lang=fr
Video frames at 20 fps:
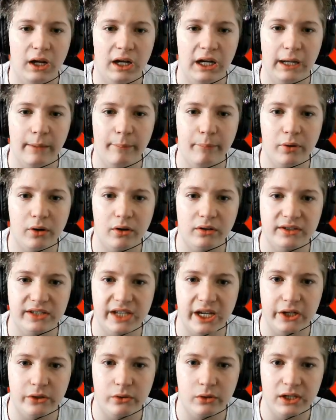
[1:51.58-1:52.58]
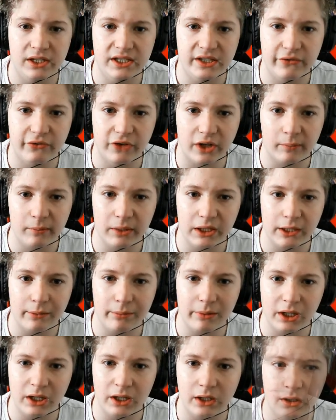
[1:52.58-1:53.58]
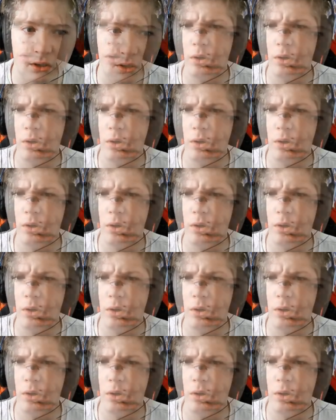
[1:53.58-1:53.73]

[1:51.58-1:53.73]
La porte, sérieux, elle s'est fermée là-bas, là,